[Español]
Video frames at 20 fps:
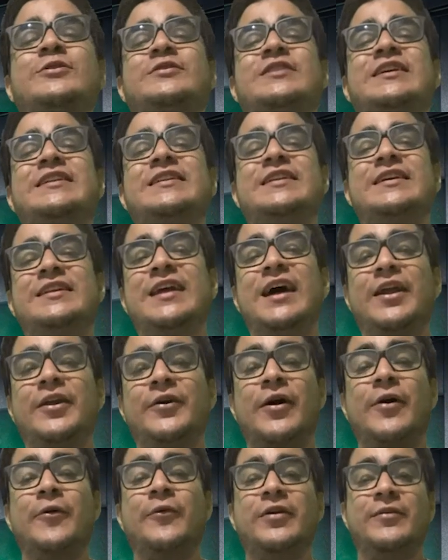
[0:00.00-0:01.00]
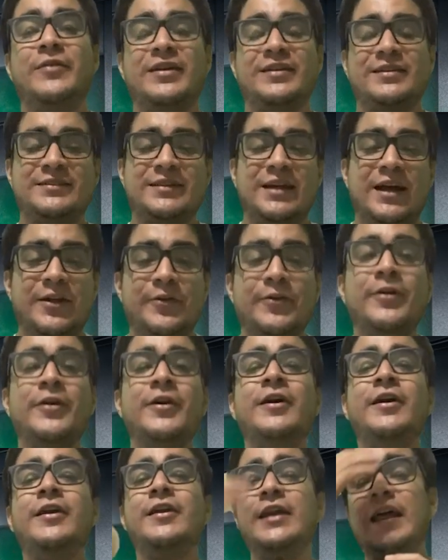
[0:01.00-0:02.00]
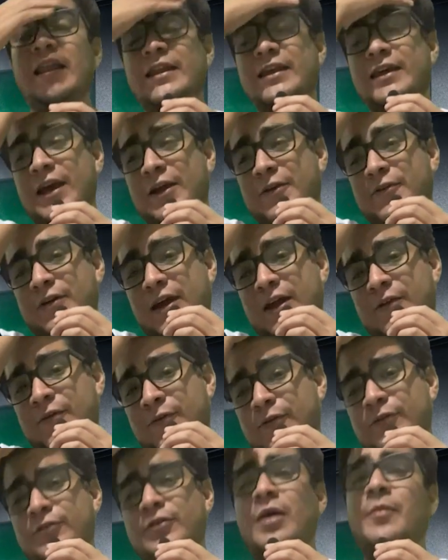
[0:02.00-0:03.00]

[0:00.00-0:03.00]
su centenario a universitario le dijeron que no, no